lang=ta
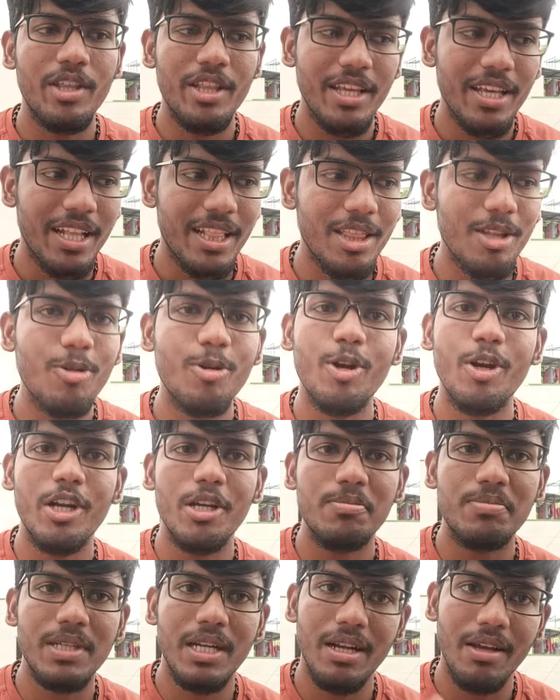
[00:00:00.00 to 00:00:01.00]
இது எந்த ஒரு
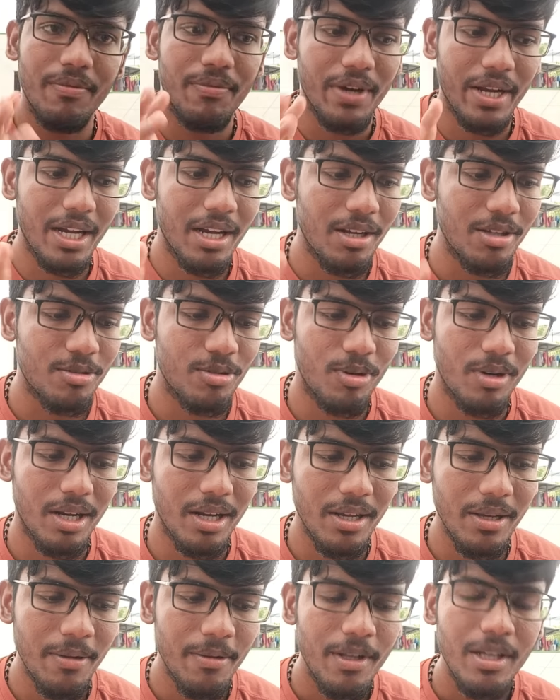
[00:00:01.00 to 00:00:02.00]
யூடியூப் சேனல் நான் ஃபைனலாக
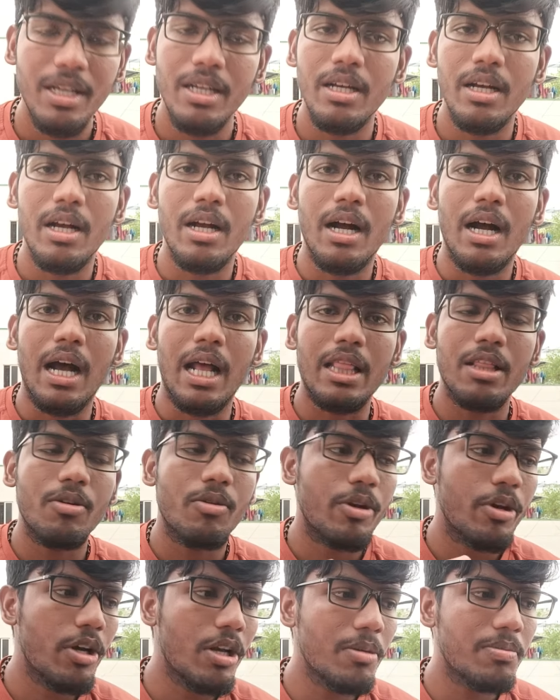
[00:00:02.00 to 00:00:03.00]
சொல்கிறேன் அந்த
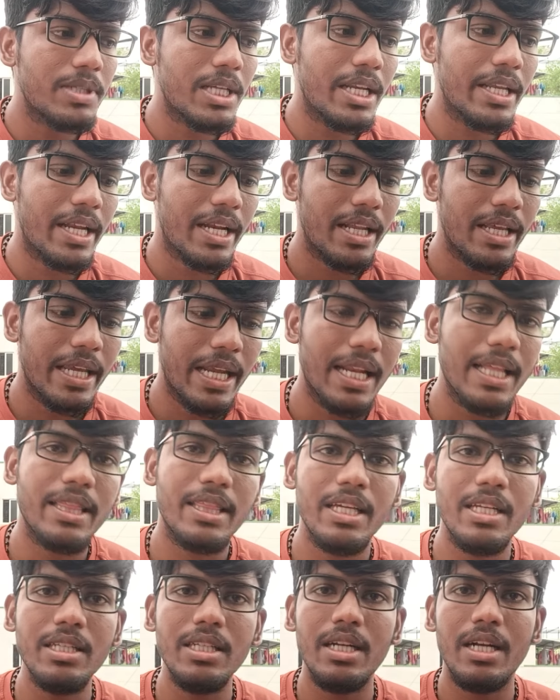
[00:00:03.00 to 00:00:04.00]
ஒரு யூடியூப் சேனல் என்ன
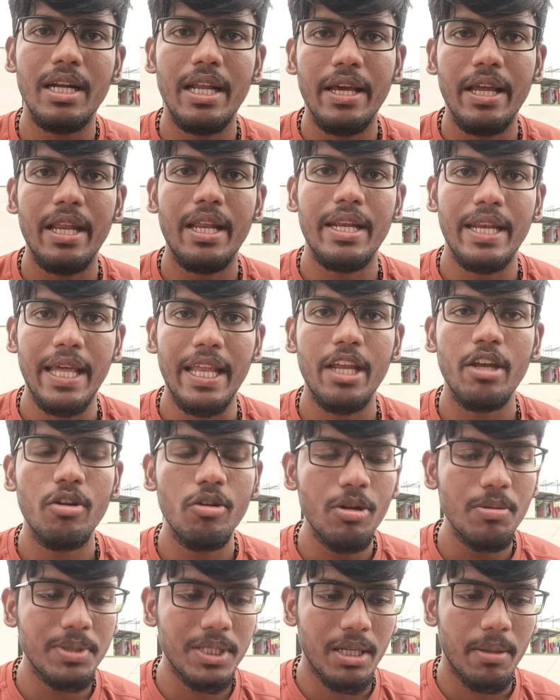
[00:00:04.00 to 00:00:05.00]
எனக்கு தெரிஞ்ச நான் நிறைய
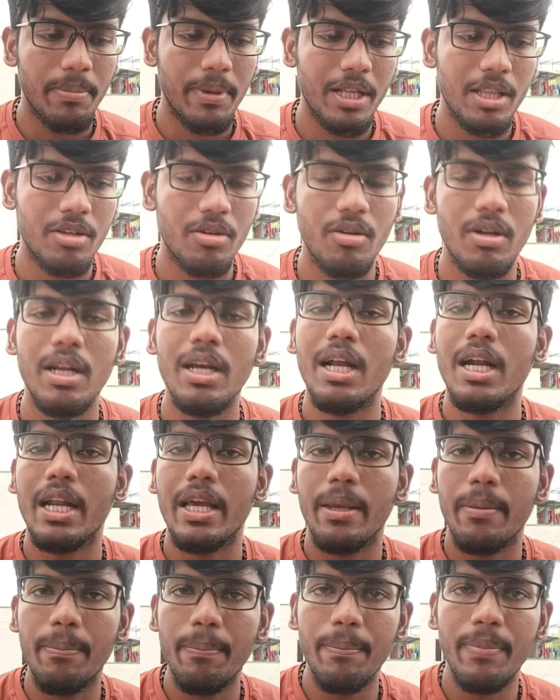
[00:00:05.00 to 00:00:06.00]
யூடியூப் சேனல் பார்த்துட்டு வரேன்
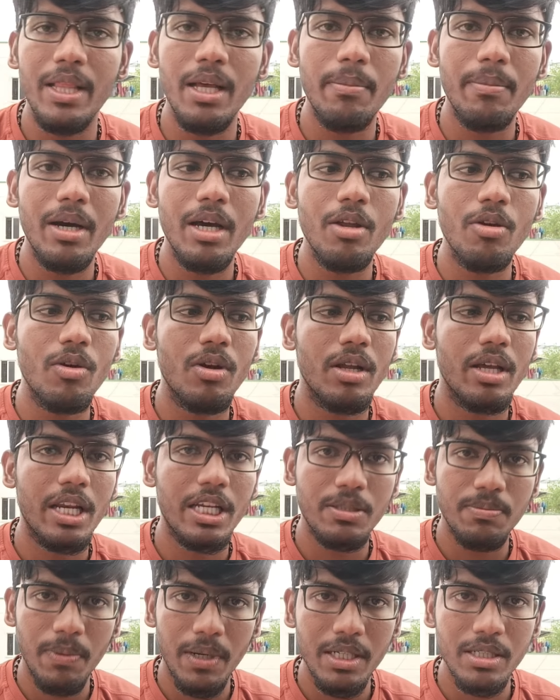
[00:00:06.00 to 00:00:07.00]
ஆனால் இந்த மாதிரி ஒரு
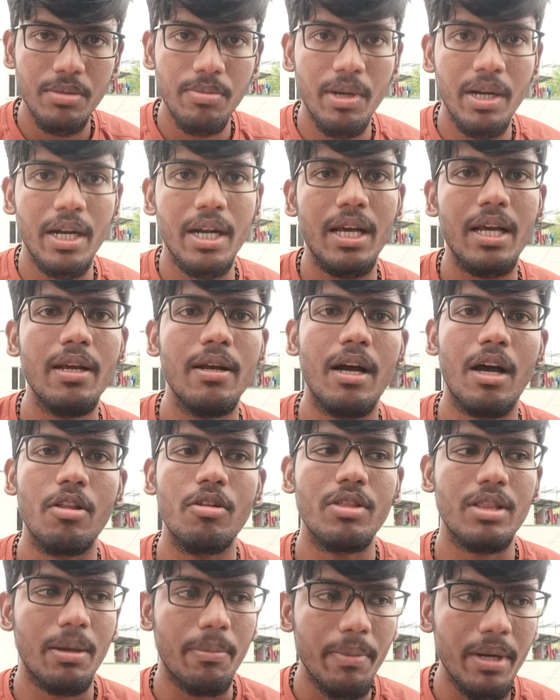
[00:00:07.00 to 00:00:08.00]
ரெஸ்பான்சிபிளான
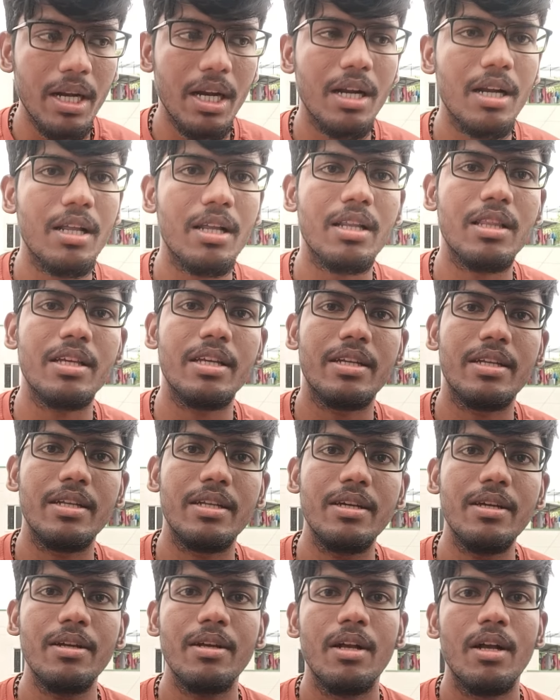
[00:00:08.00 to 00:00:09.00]
அதுவும் தமிழ்நாட்டில்
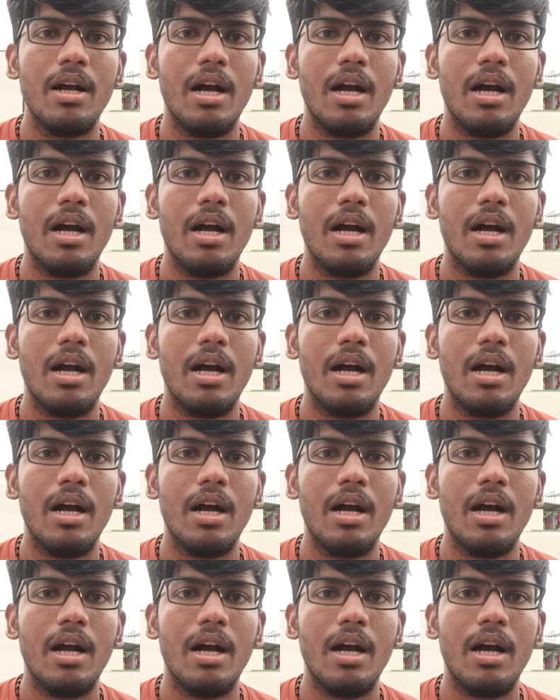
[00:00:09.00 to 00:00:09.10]
இருந்துக்கிட்டு